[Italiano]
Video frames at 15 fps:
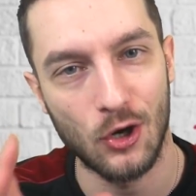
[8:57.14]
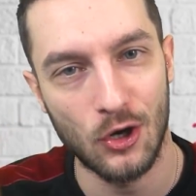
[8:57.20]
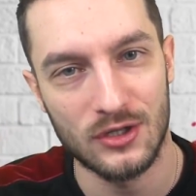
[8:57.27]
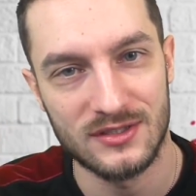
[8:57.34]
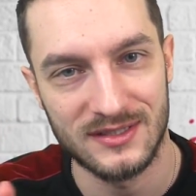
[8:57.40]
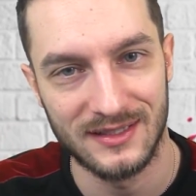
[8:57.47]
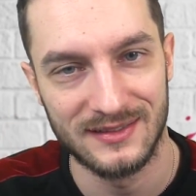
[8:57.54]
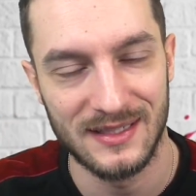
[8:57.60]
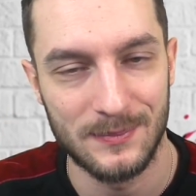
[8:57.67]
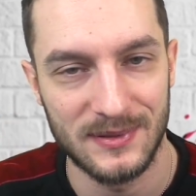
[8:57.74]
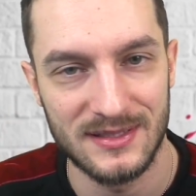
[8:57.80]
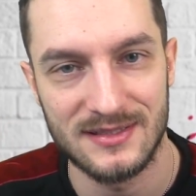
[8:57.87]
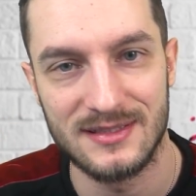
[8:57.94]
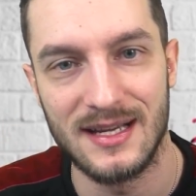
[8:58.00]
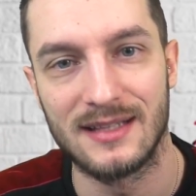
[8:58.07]
cosa ne
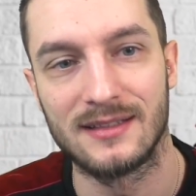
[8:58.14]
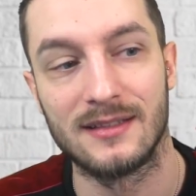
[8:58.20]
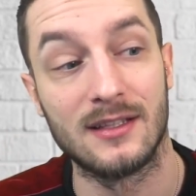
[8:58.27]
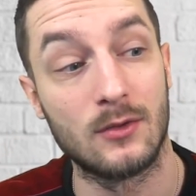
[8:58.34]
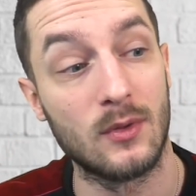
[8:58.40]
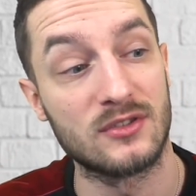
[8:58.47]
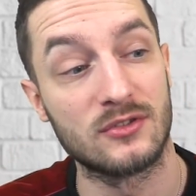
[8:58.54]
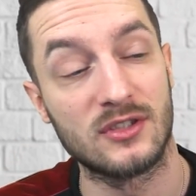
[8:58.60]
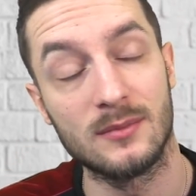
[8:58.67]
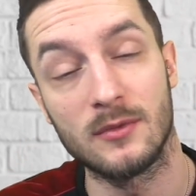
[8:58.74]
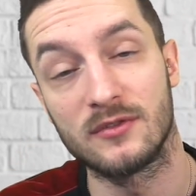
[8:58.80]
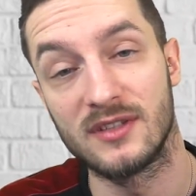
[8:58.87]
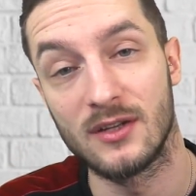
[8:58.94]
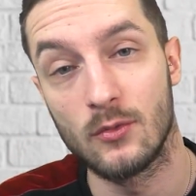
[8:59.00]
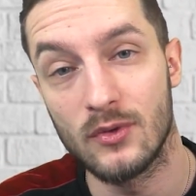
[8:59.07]
pensate di questo Team
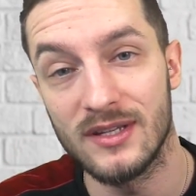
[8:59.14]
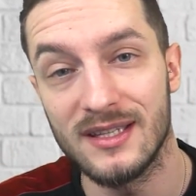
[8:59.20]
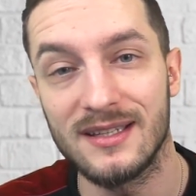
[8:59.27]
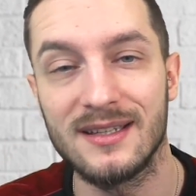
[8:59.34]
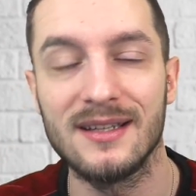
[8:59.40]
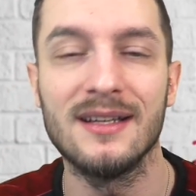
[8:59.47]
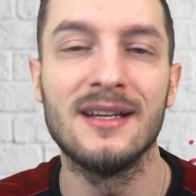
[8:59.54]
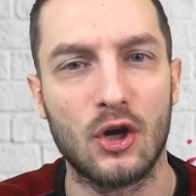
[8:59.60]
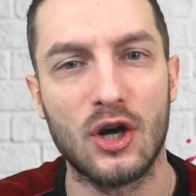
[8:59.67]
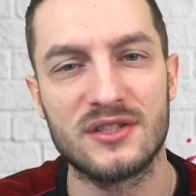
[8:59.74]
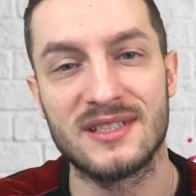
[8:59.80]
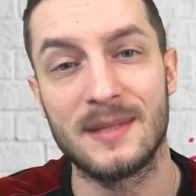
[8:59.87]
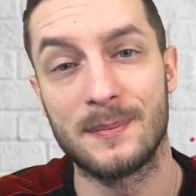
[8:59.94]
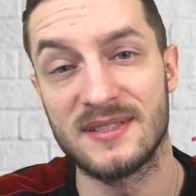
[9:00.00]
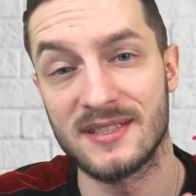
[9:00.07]
of the Week,
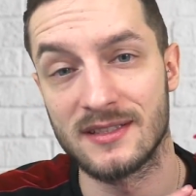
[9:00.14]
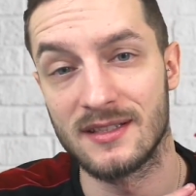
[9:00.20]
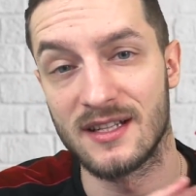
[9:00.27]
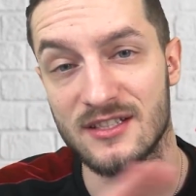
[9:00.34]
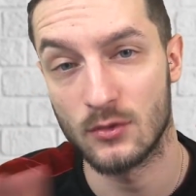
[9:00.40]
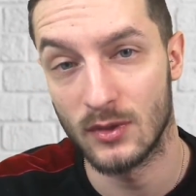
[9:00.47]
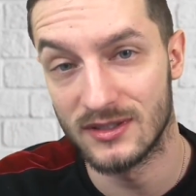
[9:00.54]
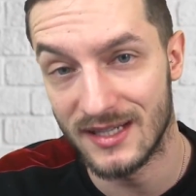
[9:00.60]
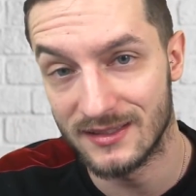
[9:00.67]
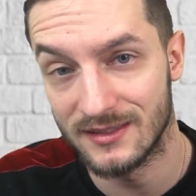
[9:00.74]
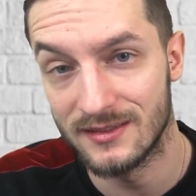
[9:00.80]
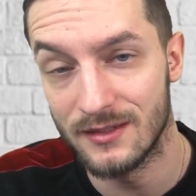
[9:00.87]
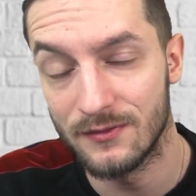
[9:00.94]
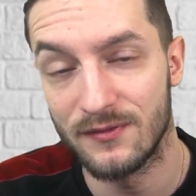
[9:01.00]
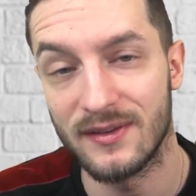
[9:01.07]
cosa ne pensate della squadretta del